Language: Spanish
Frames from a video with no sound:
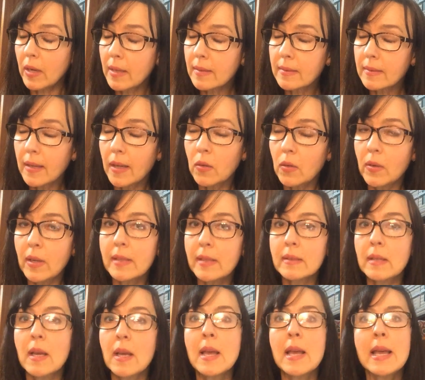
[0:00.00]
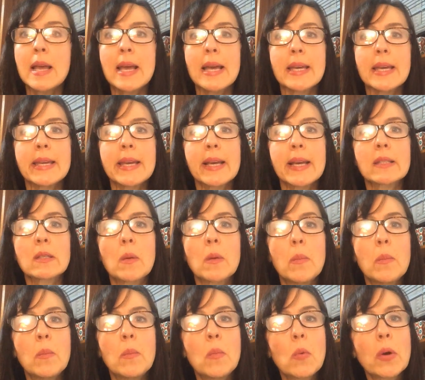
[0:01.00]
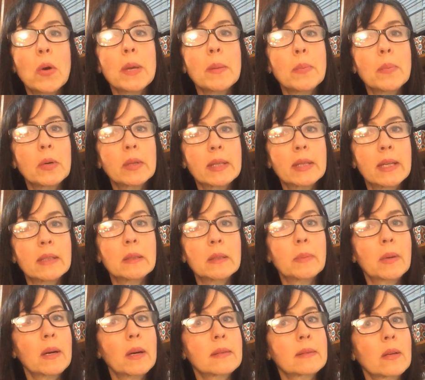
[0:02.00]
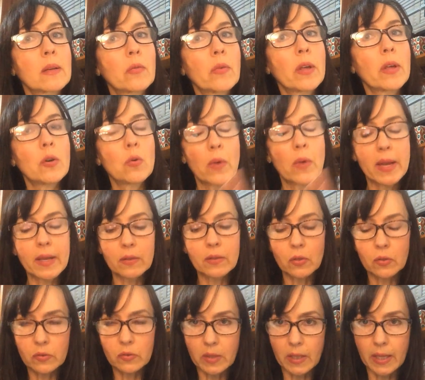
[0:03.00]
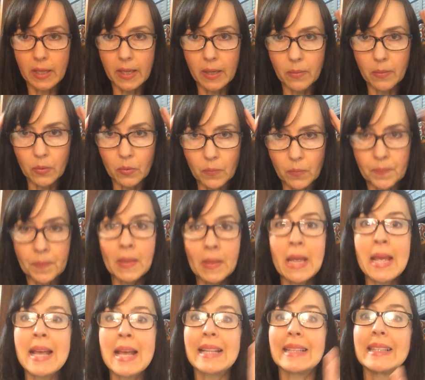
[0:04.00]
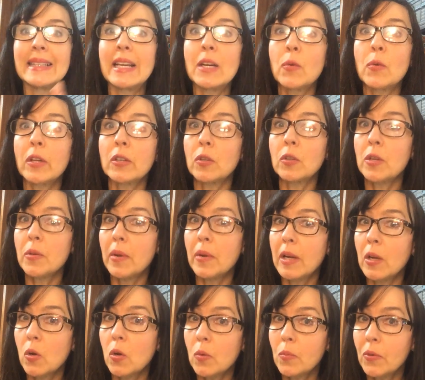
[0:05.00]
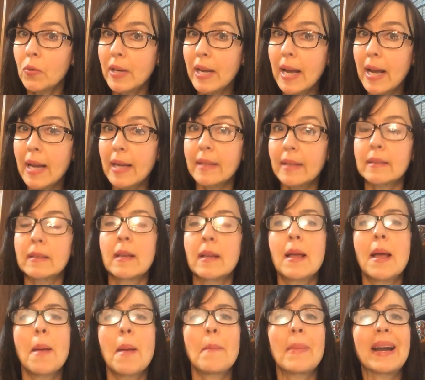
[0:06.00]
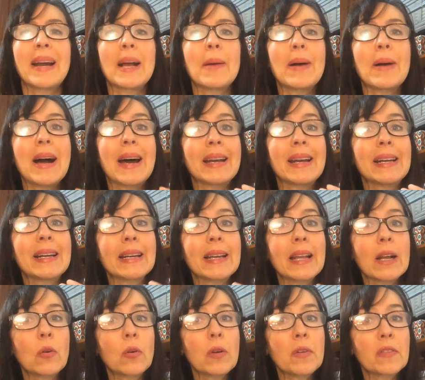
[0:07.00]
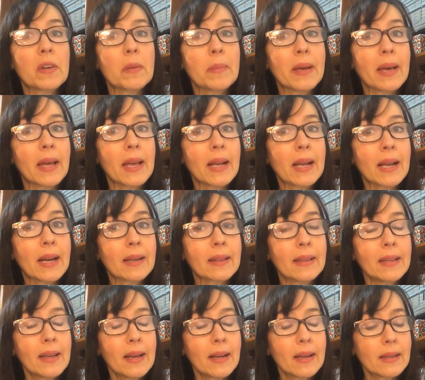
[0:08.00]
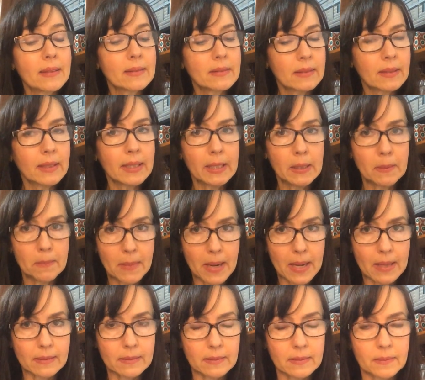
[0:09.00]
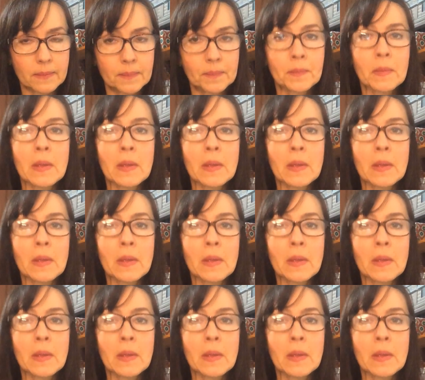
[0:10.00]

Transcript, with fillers: de las células y es muy importante para la salud de nuestro cerebro, de nuestros niveles hormonales, para bajar el riesgo de enfermedades cardíacas y más.